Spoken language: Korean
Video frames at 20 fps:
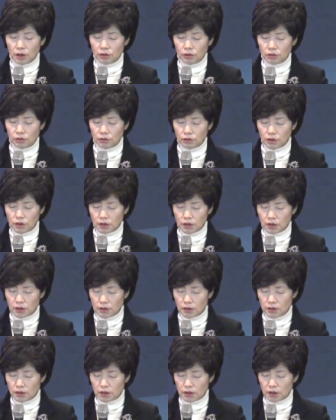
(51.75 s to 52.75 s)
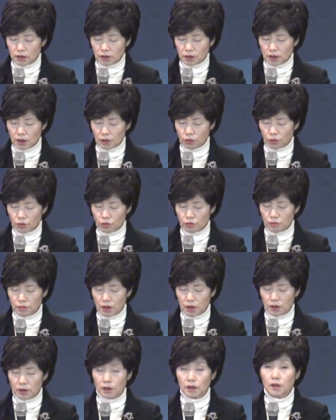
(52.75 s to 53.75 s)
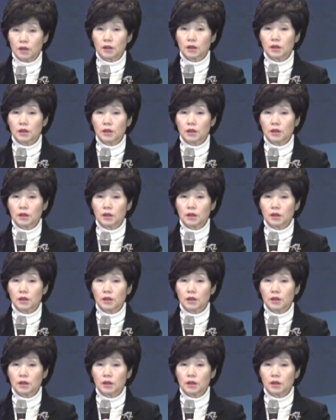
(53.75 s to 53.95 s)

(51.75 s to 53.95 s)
누구의 죄든지 그대로 두면